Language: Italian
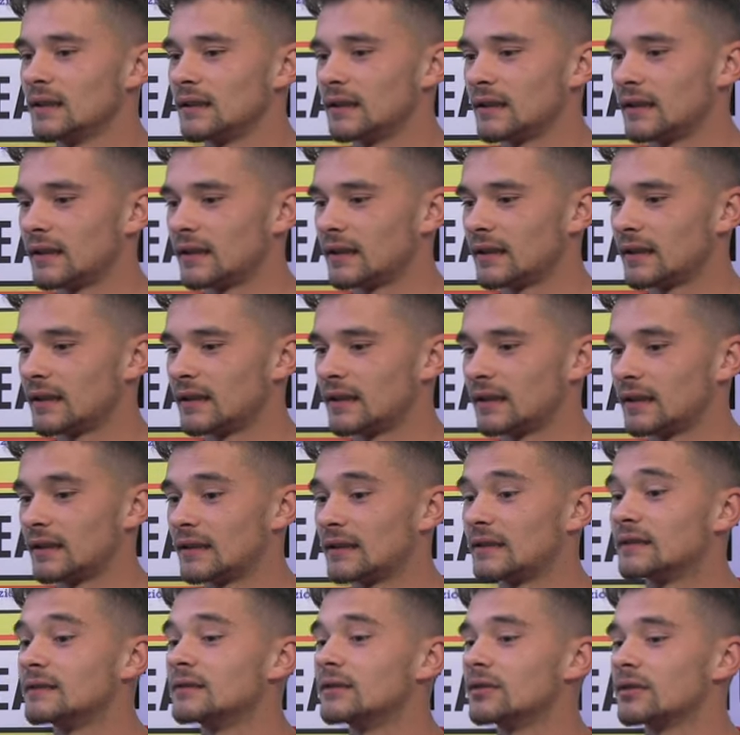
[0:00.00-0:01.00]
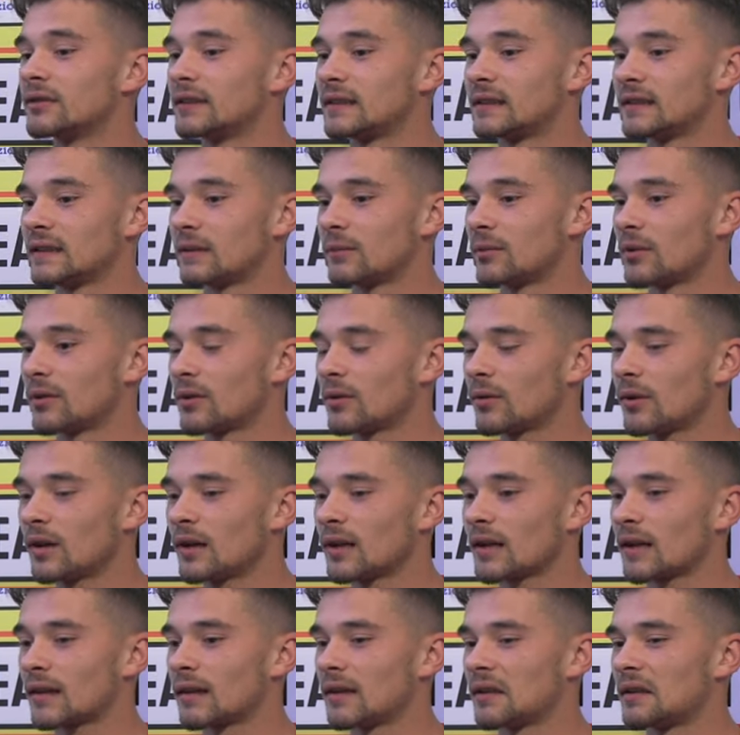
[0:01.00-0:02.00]
eh, noi siamo
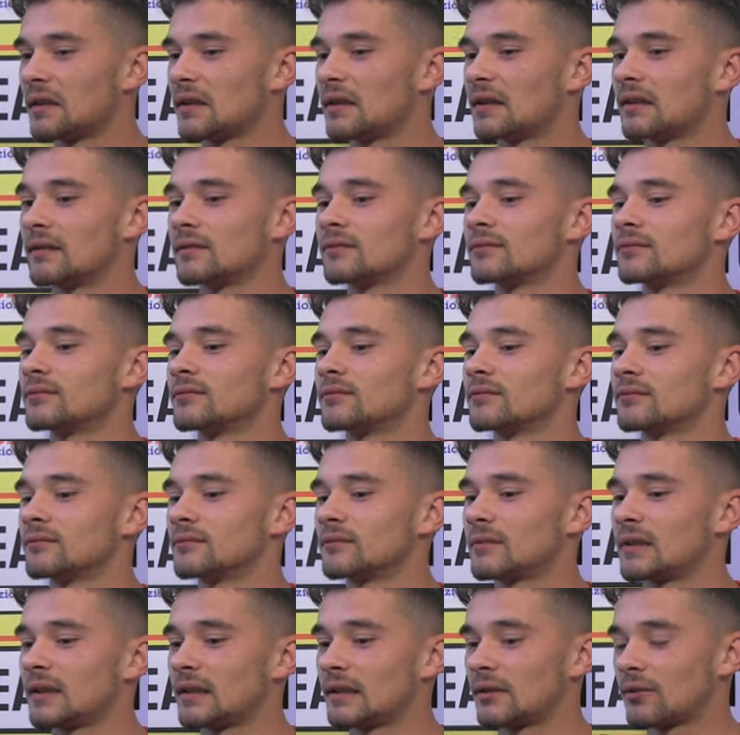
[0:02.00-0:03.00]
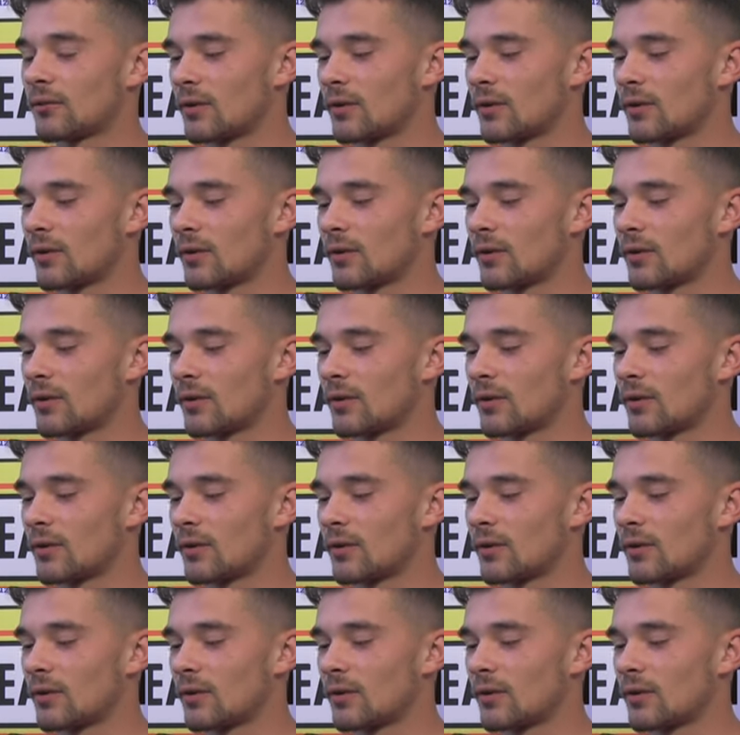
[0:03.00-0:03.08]
quarti, mh, mm,